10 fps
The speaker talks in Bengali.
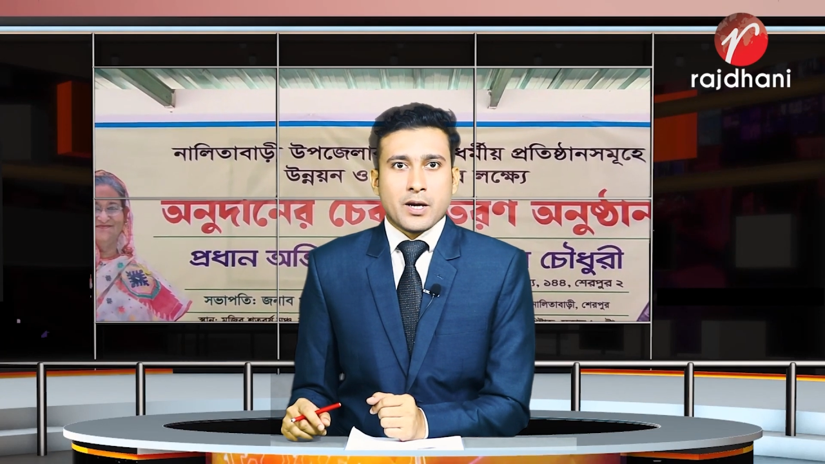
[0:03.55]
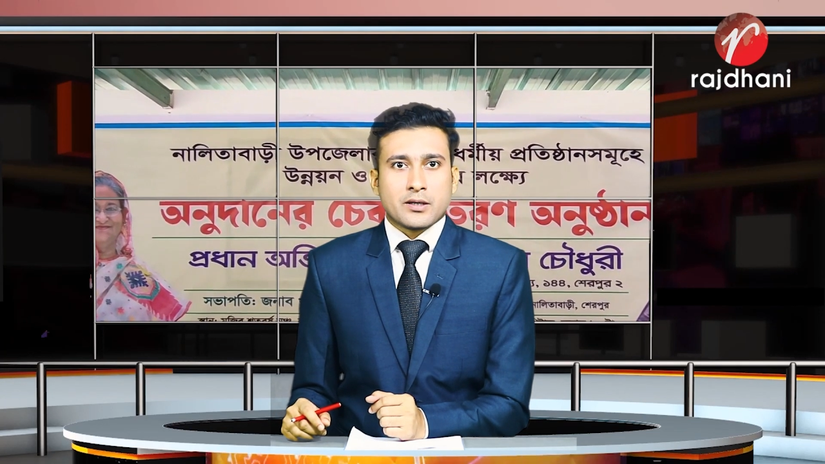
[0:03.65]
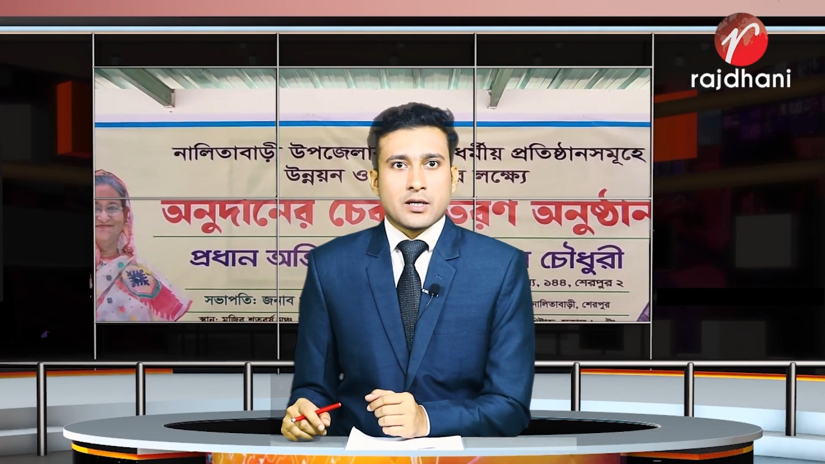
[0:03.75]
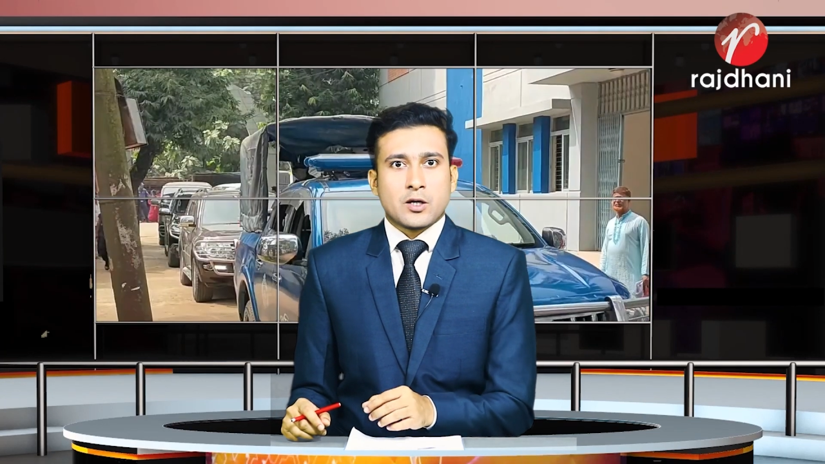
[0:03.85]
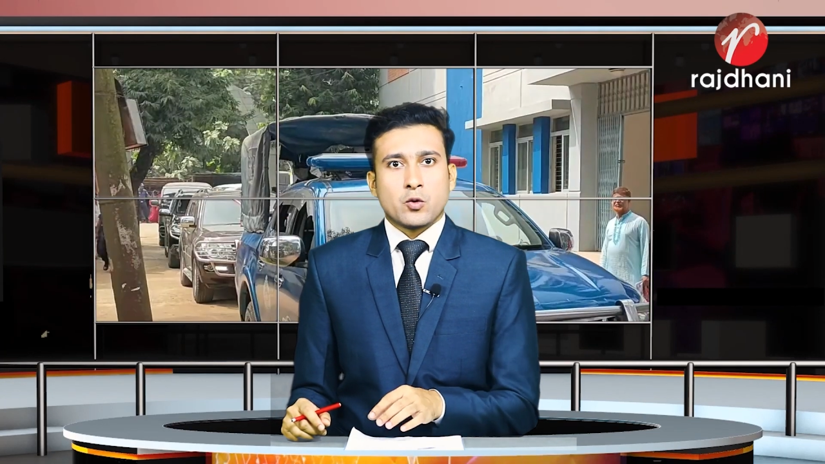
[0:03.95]

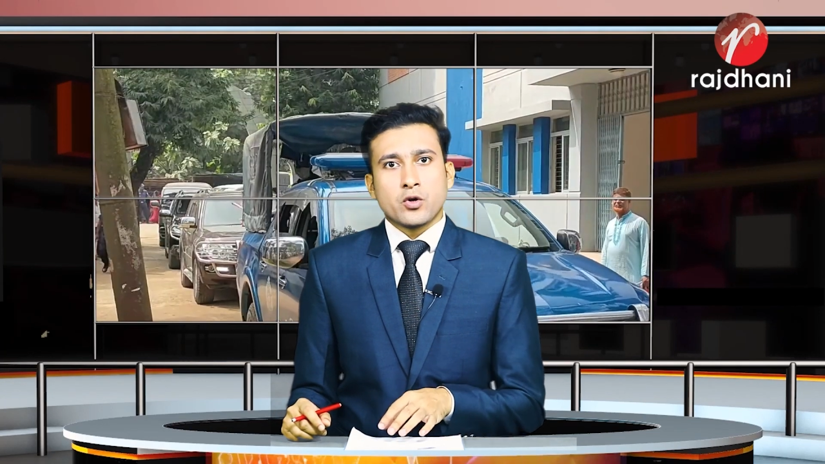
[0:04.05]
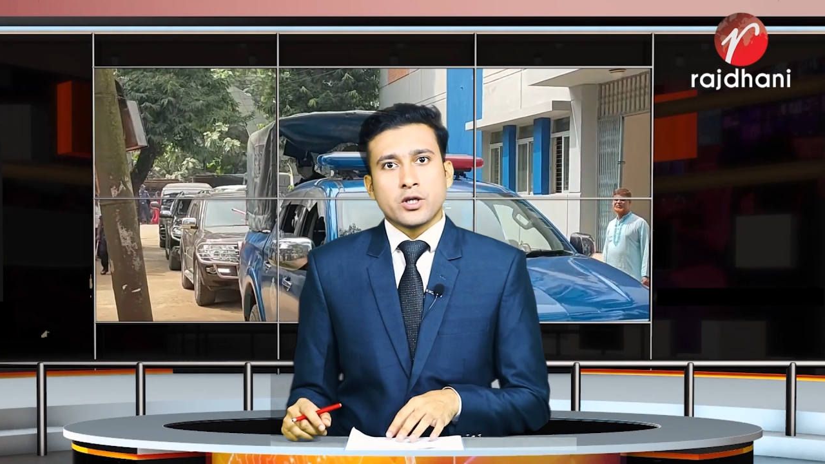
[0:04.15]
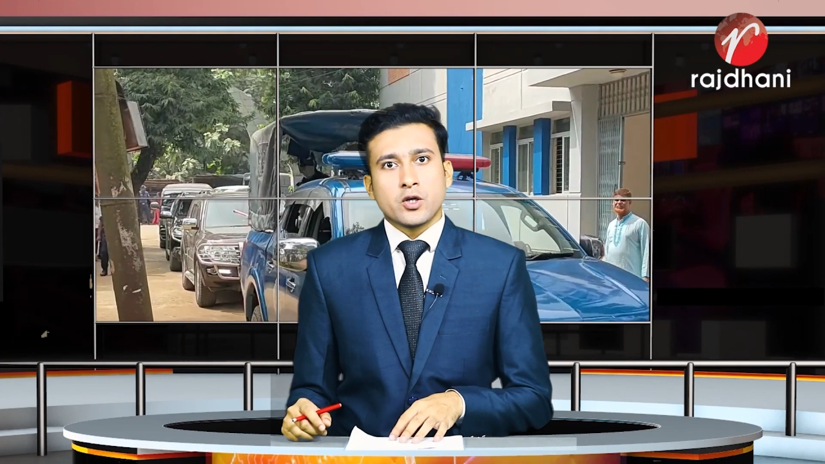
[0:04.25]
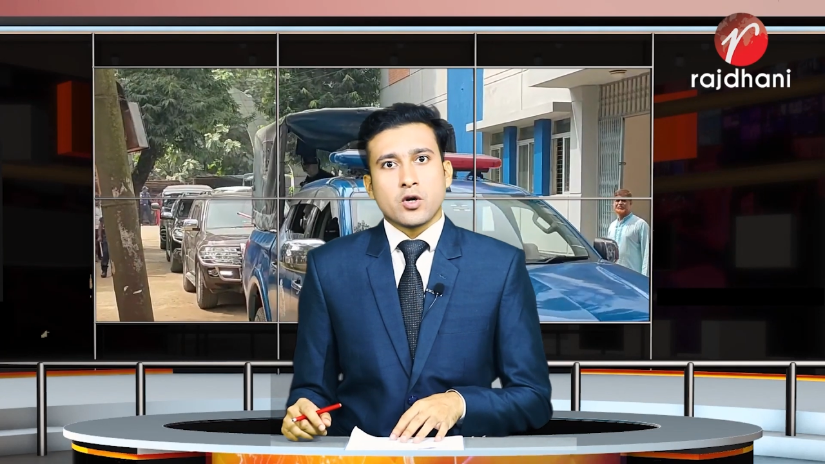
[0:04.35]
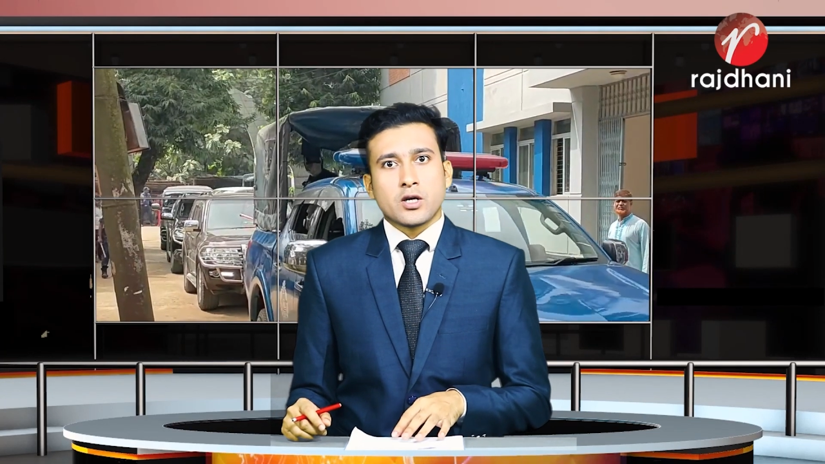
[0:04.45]
বাংলার
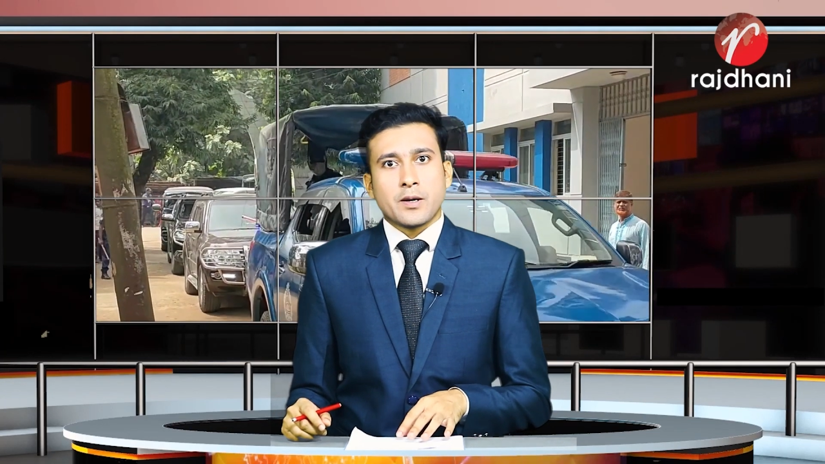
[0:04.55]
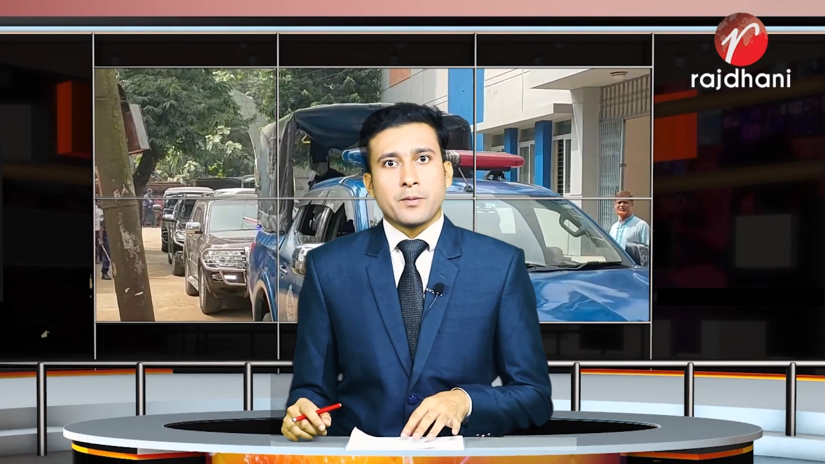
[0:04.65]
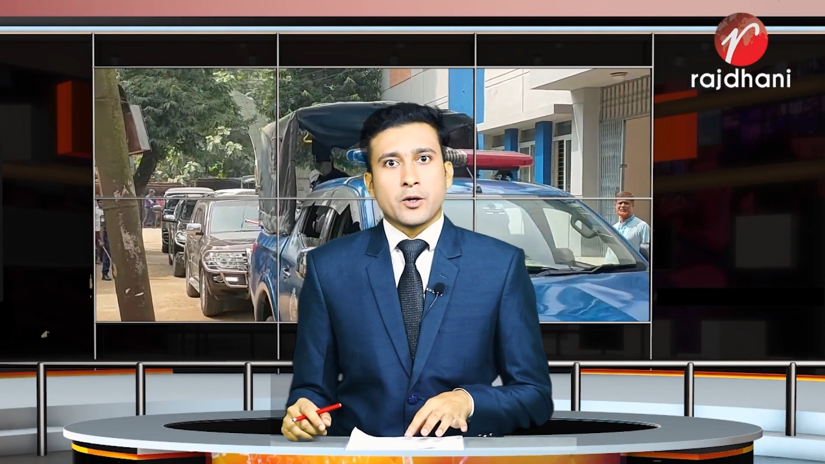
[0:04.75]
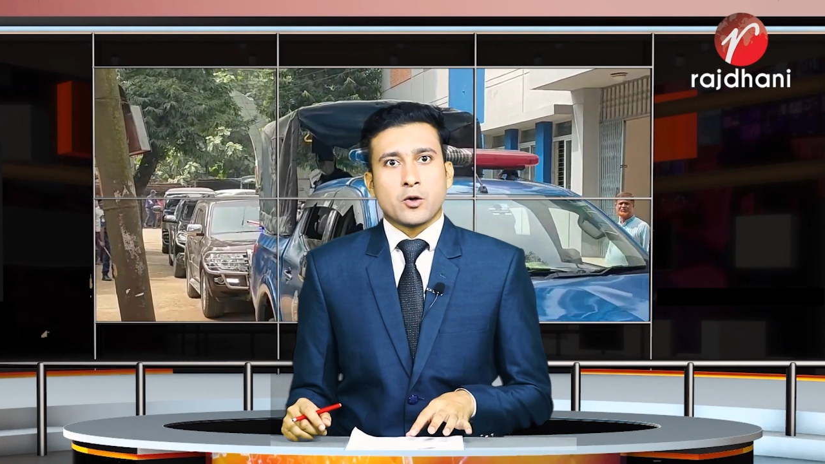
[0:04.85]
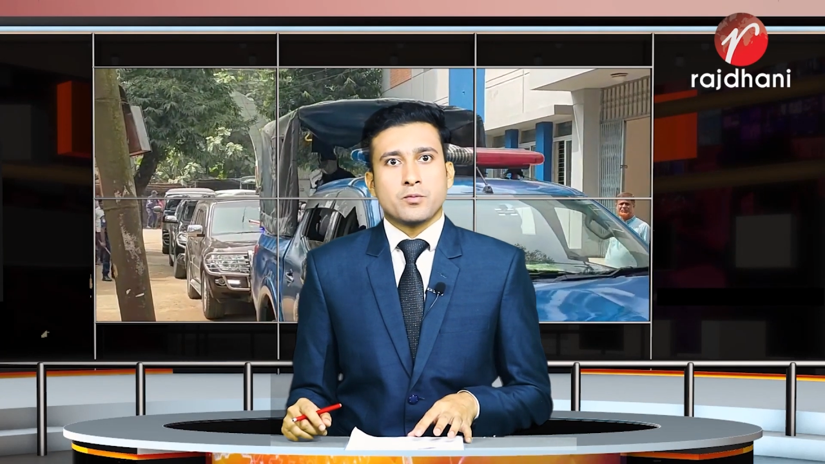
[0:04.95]
অগ্নিকন্যা
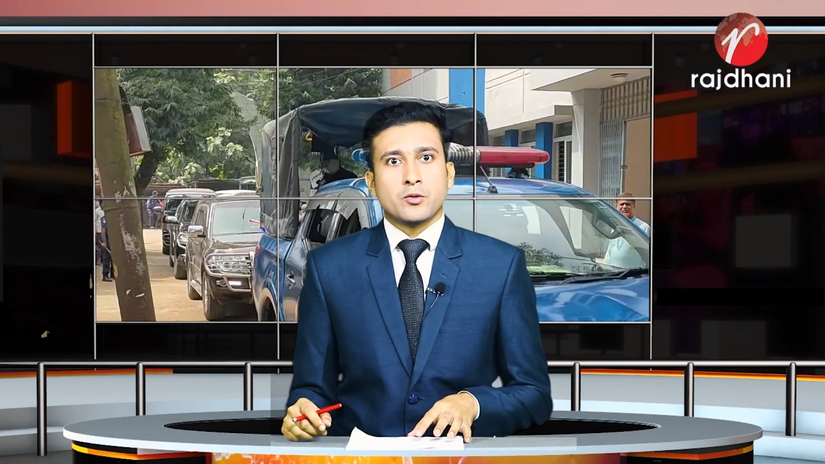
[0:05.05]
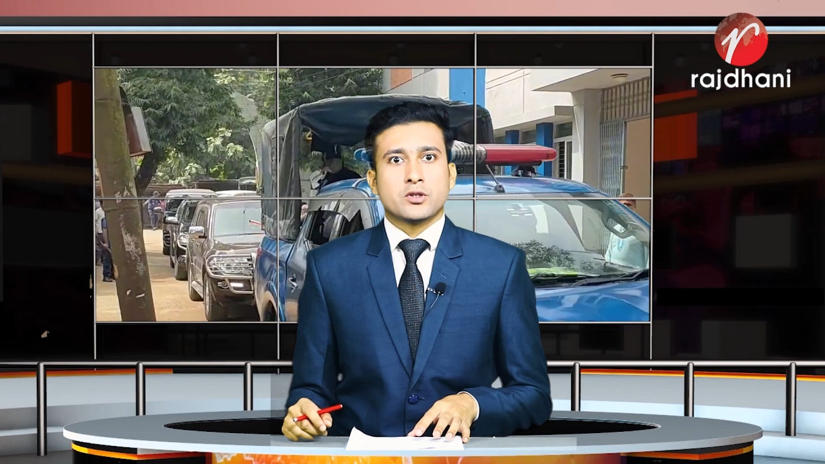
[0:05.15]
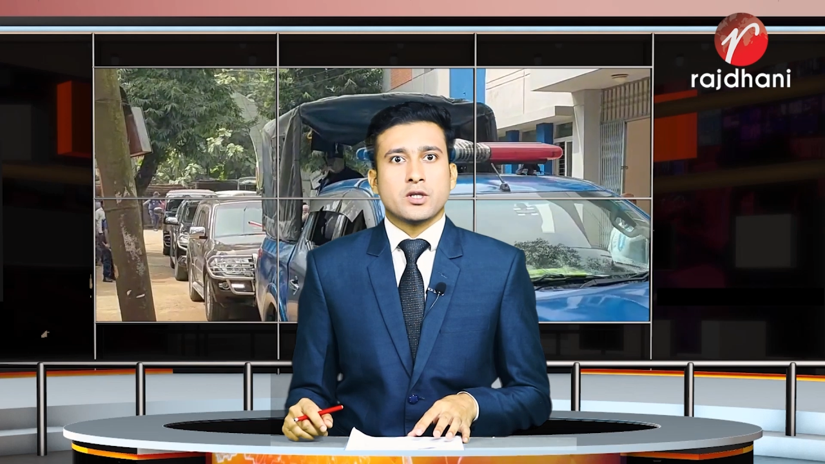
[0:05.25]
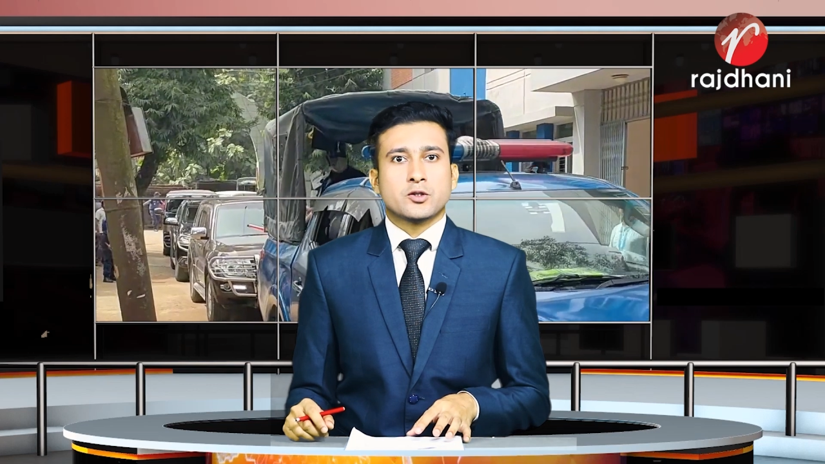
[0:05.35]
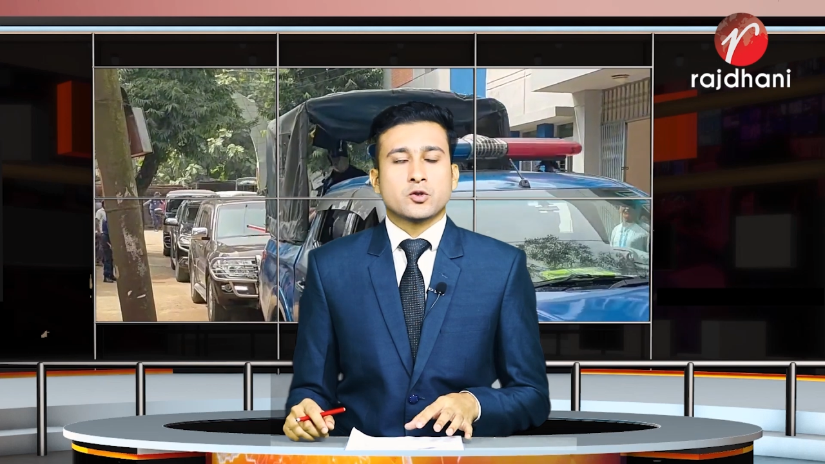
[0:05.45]
বেগম
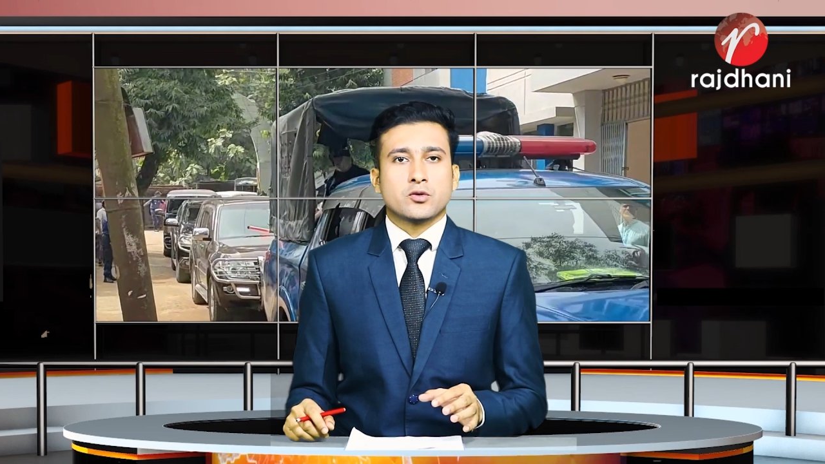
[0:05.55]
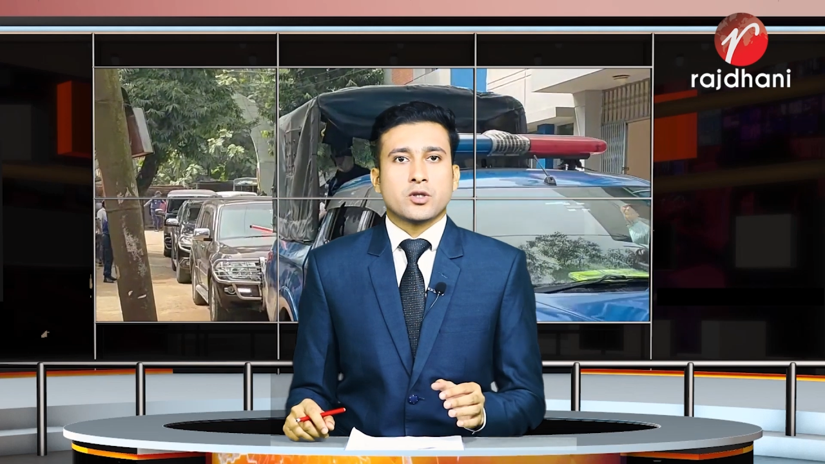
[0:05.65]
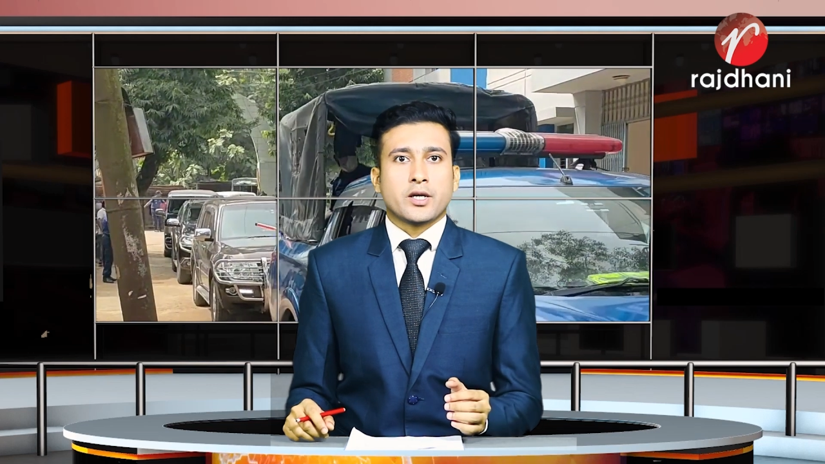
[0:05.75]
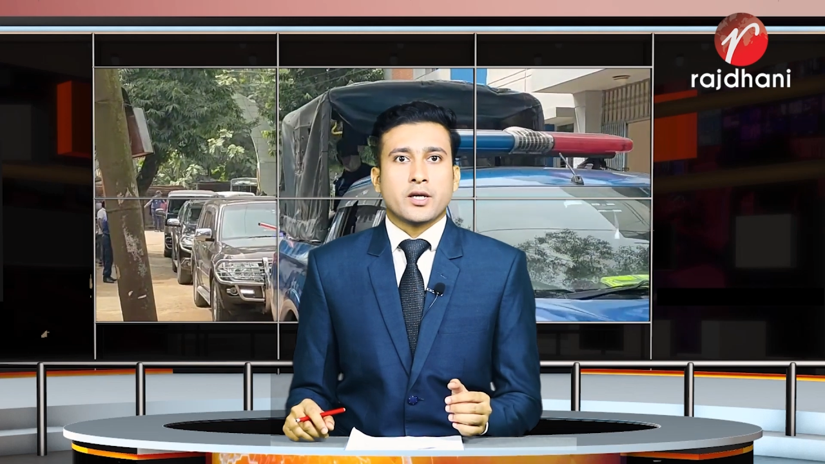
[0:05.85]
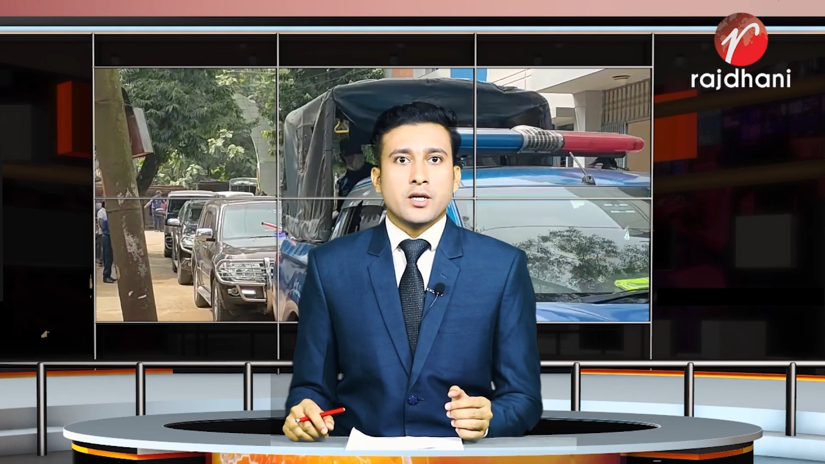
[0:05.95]
মতিয়া
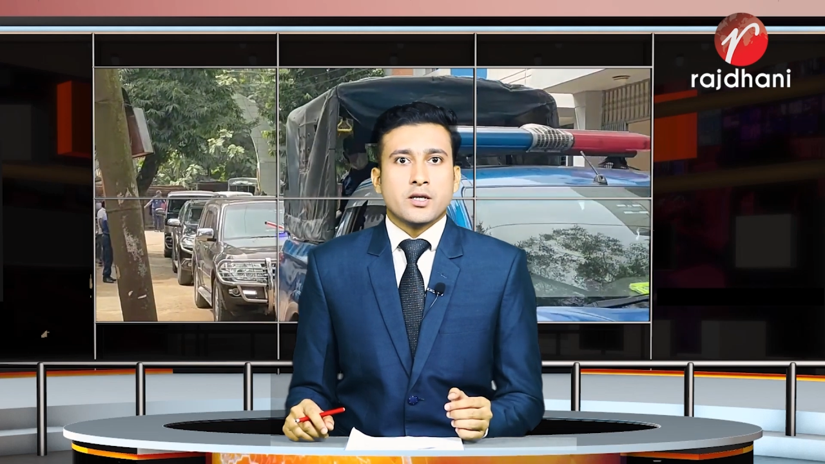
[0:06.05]
চৌধুরী